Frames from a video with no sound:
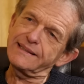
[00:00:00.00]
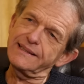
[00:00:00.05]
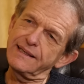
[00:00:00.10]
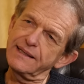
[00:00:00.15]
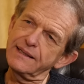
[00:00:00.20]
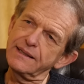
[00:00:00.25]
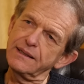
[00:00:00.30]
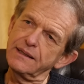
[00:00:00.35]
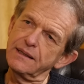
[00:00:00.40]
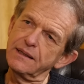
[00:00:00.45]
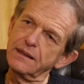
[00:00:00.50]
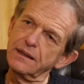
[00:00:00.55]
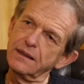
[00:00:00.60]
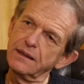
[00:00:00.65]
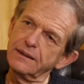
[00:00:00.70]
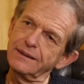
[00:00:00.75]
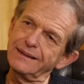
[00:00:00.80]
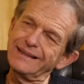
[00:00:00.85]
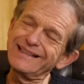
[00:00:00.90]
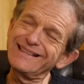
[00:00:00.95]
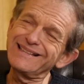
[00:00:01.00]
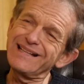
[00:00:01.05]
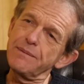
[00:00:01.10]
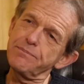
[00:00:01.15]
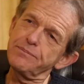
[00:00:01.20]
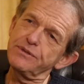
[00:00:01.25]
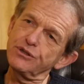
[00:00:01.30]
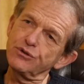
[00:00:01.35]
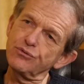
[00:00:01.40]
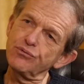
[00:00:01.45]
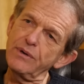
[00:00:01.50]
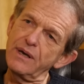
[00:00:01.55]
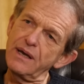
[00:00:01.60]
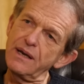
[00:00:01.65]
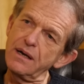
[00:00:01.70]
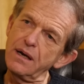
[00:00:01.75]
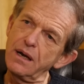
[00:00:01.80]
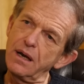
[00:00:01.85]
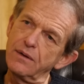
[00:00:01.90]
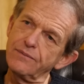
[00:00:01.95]
qui est
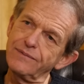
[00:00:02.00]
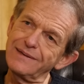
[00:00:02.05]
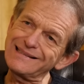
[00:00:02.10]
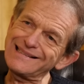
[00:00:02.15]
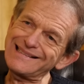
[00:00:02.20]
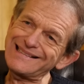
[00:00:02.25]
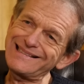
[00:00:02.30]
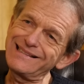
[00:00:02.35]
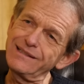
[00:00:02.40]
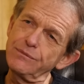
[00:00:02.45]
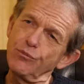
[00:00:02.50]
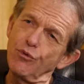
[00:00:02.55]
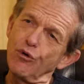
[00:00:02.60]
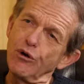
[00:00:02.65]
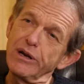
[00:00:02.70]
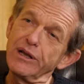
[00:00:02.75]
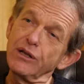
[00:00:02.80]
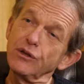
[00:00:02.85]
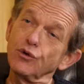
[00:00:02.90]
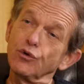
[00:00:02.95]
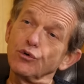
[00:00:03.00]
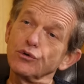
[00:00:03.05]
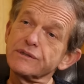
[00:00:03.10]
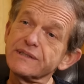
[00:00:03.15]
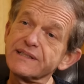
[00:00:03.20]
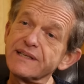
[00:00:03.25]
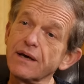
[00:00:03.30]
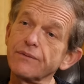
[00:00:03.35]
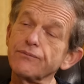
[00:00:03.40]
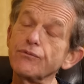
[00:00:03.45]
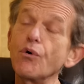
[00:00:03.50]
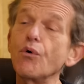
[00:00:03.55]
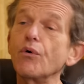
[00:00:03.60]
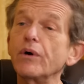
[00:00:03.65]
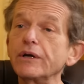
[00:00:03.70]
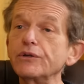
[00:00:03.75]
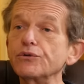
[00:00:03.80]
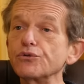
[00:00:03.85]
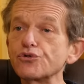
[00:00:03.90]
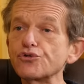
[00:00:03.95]
inhabituel va stimuler notre cerveau
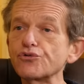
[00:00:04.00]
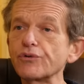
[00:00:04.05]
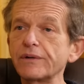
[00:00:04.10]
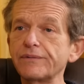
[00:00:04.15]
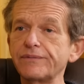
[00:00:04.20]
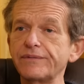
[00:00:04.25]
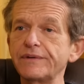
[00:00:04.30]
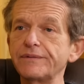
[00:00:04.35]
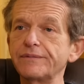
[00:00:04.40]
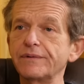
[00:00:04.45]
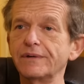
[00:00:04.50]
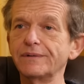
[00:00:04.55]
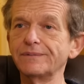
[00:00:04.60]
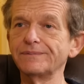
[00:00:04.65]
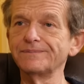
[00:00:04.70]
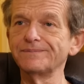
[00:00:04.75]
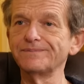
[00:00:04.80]
et notre choix de vivre.